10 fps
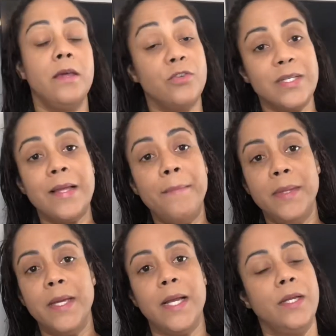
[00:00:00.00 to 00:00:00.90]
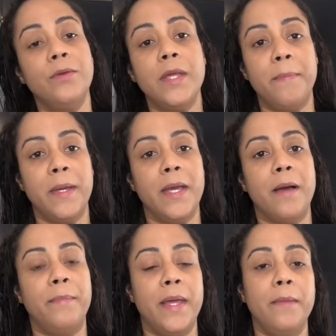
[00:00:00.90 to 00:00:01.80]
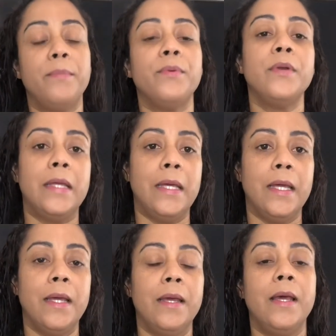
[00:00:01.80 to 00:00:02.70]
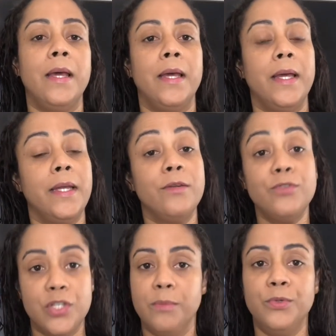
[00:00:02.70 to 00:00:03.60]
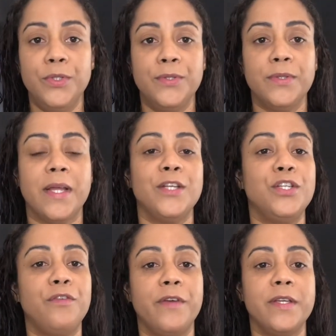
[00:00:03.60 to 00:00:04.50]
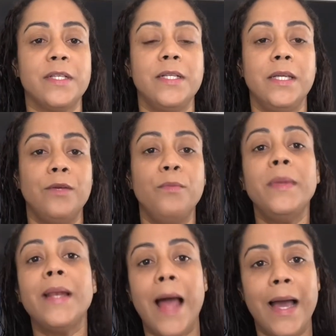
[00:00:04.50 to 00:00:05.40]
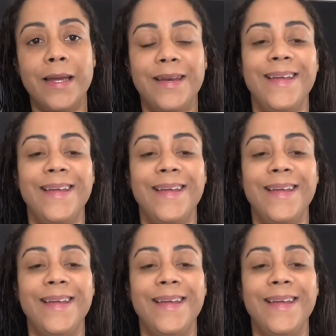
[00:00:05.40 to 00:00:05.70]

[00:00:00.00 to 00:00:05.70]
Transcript: Eu já sabia que ela não ia pegar bem, porque é, não tinha muito, tá? A gente fez ali um milagre,